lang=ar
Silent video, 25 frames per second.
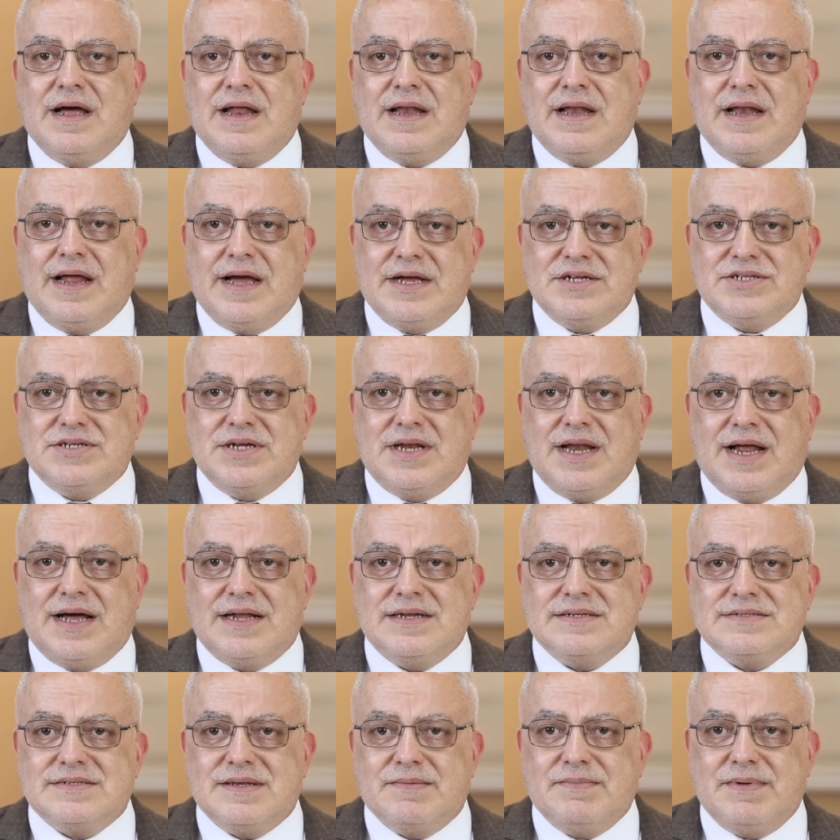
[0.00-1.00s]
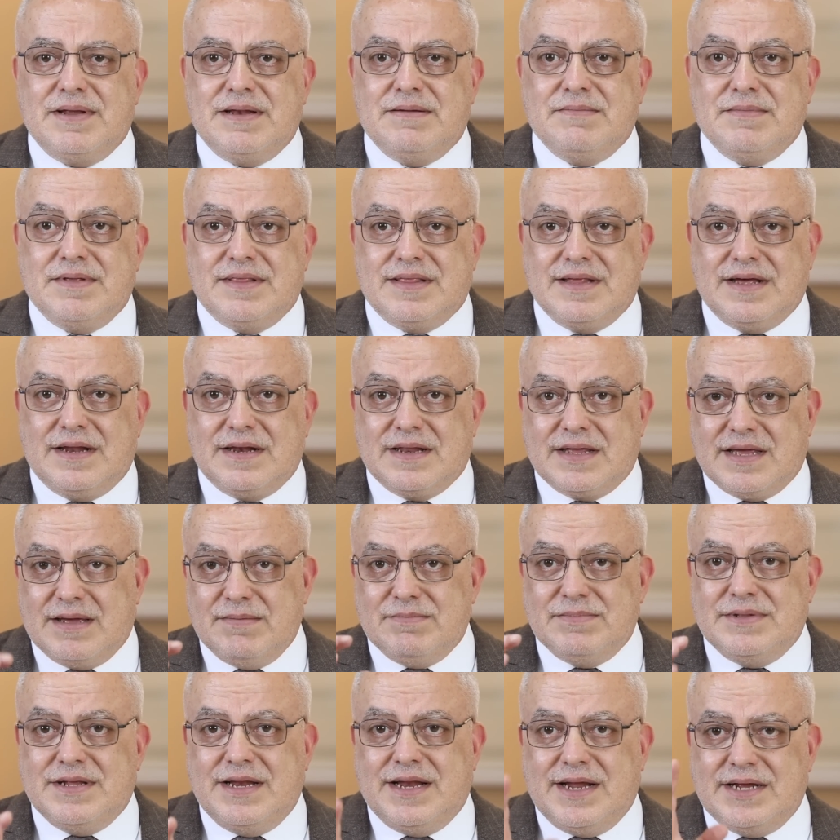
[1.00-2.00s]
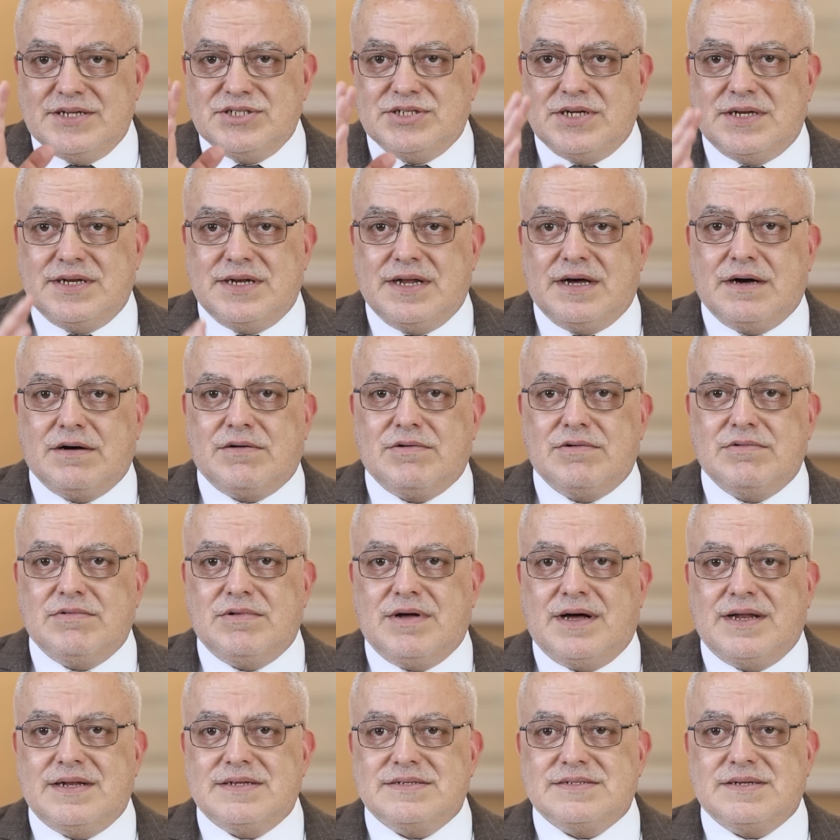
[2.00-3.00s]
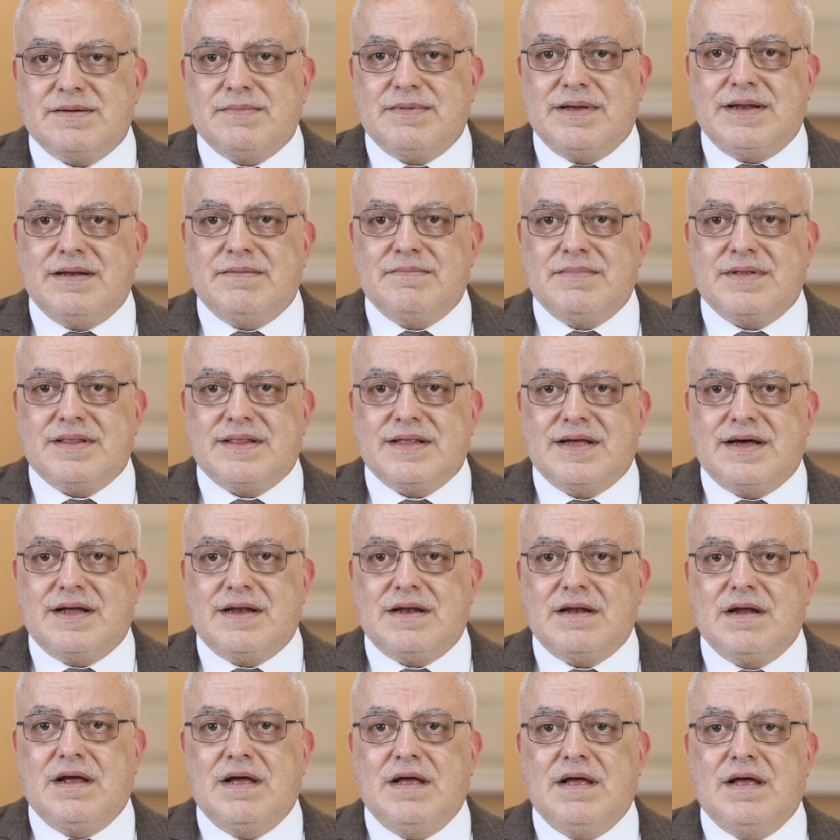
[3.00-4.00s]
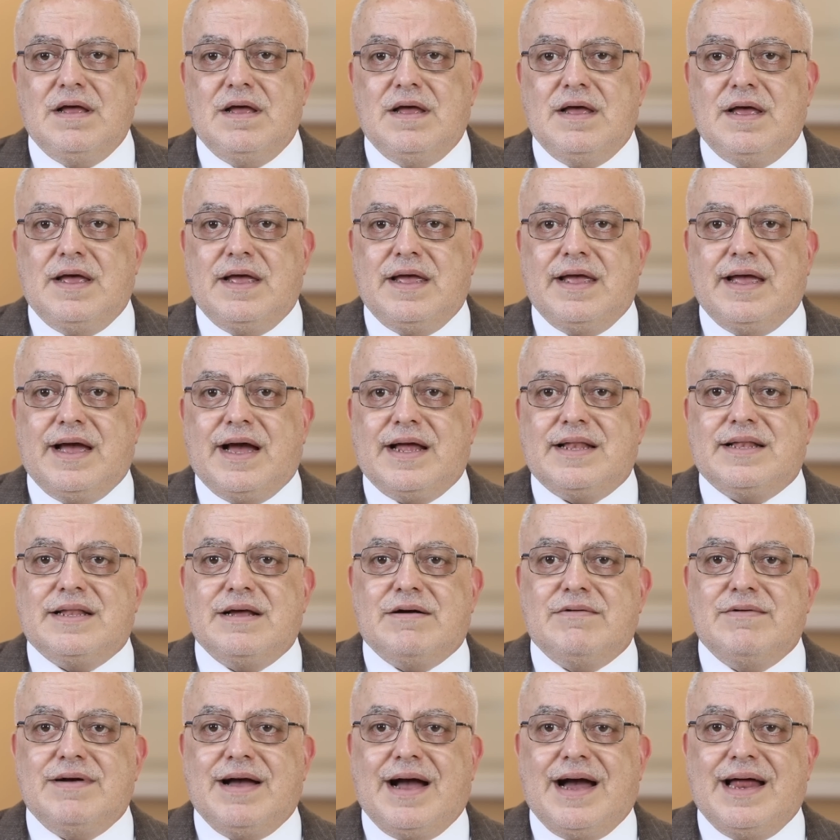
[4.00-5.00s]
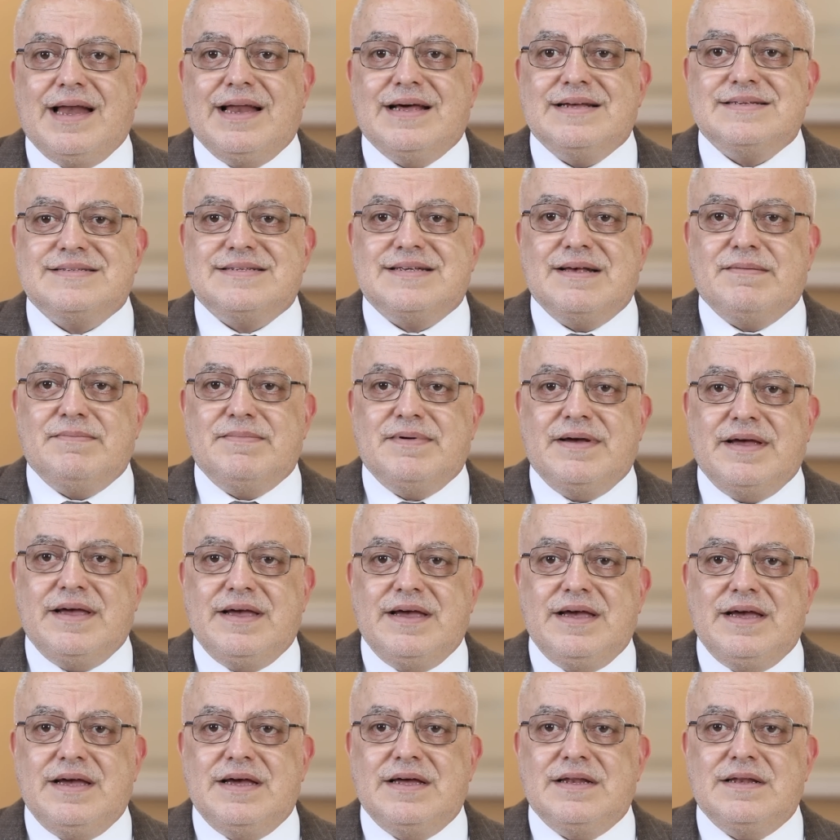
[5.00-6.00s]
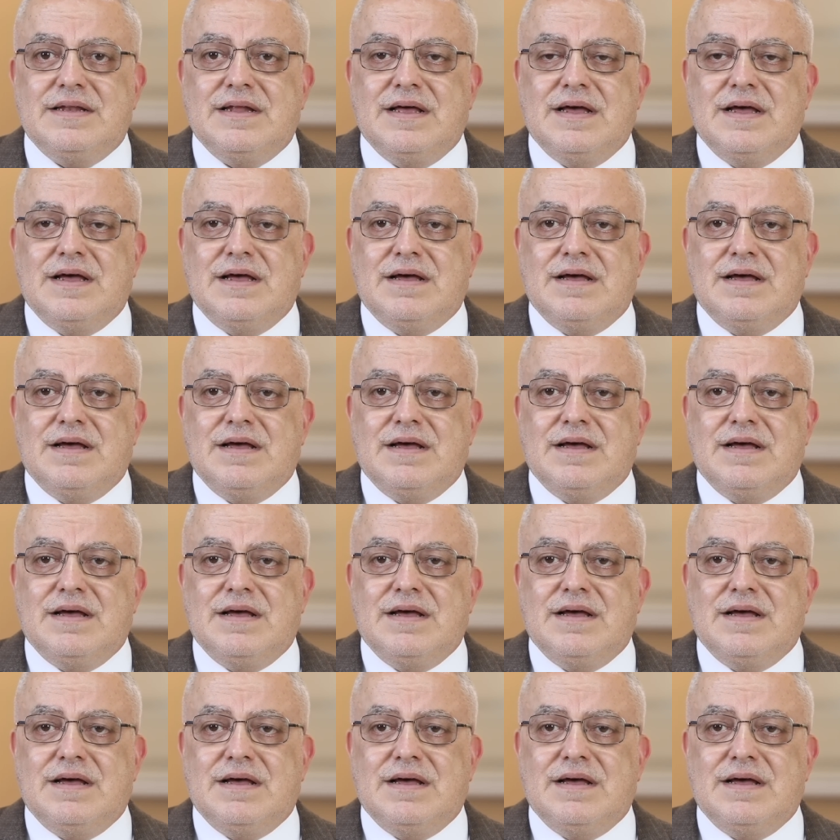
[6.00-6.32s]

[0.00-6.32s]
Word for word: العجل على سبيل المثال كبد العجل نأخذ على سبيل المثال يحتوي على 70